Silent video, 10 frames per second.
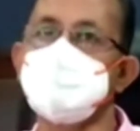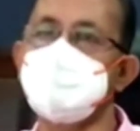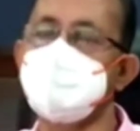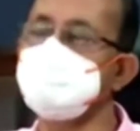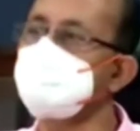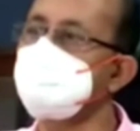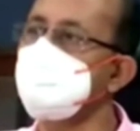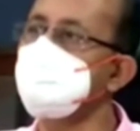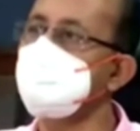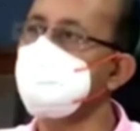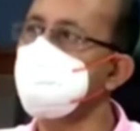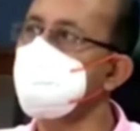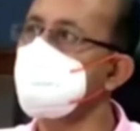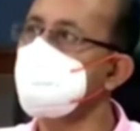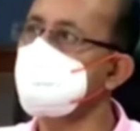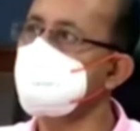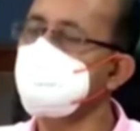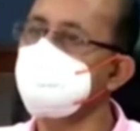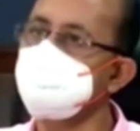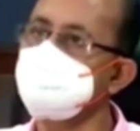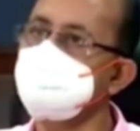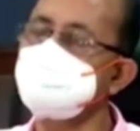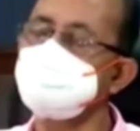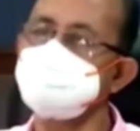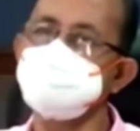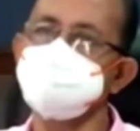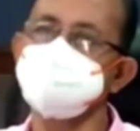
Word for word: ল্যান্ডস্লাইড বা ভূমিধসের সম্ভাবনা থাকছে